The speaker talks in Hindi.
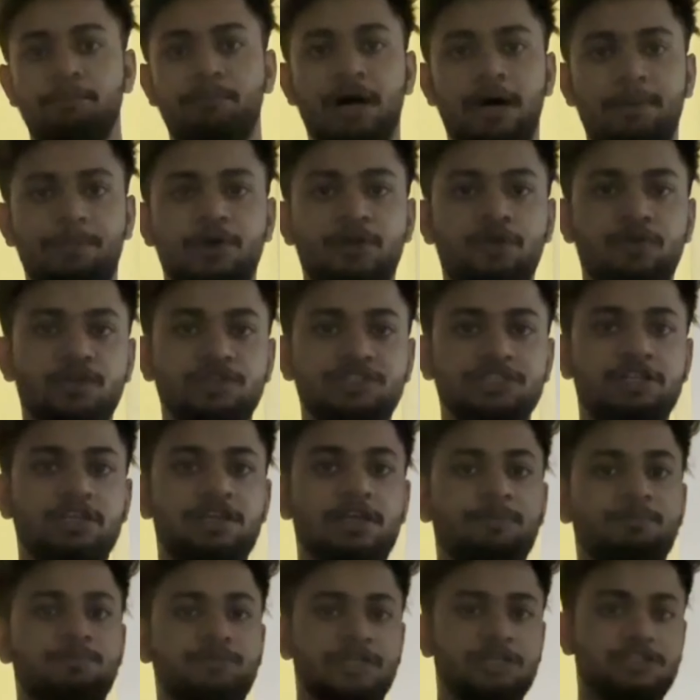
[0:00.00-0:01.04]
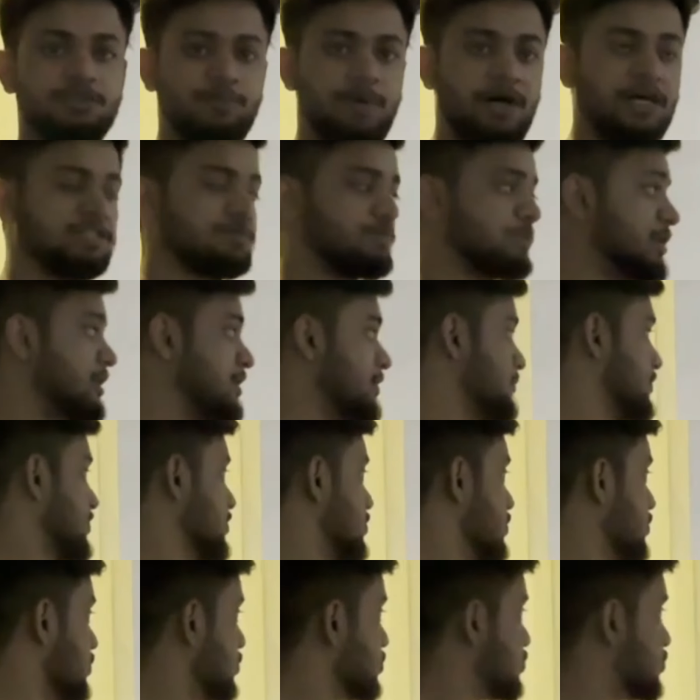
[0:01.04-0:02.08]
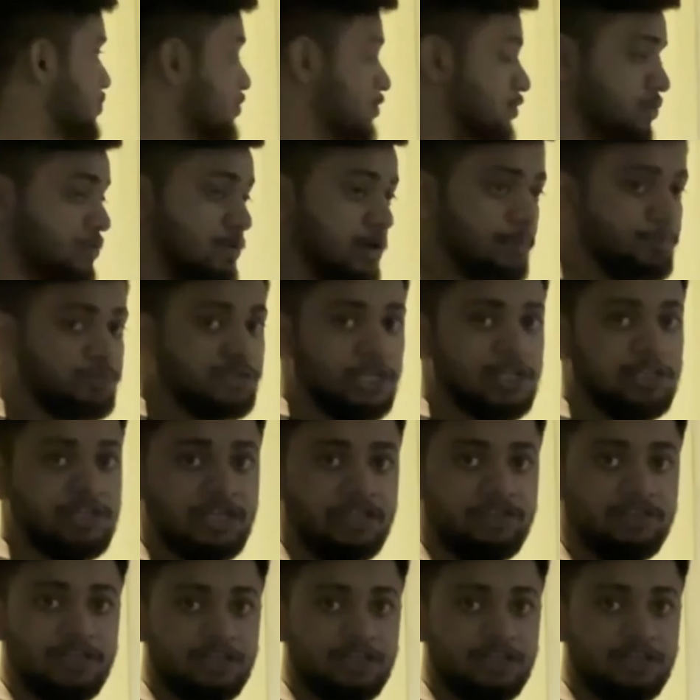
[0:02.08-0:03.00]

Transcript: बाबा की नेशन के जस्ट पास में है तो अब चलते